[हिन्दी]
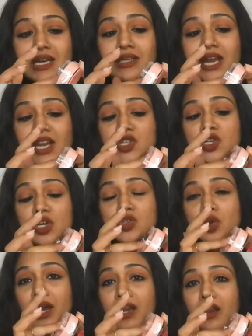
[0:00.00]
इसका टेक्सचर
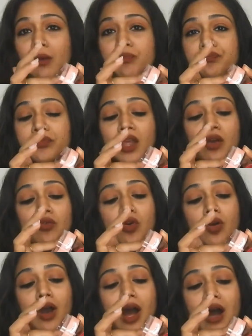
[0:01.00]
जो है ना
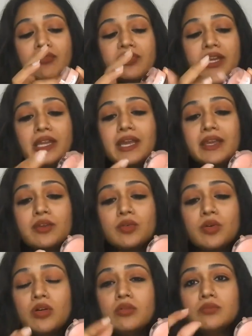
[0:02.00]
वो काफी लाइक यू
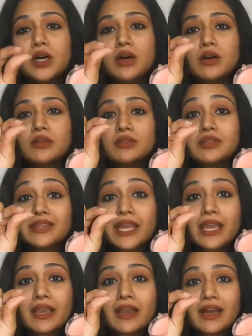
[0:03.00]
नो
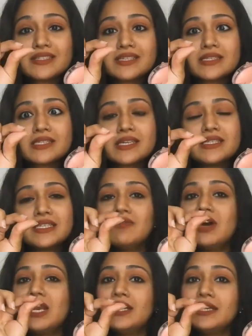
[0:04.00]
थिक कंसिस्टेंसी
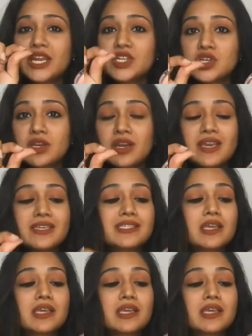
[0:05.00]
वाला टेक्सचर है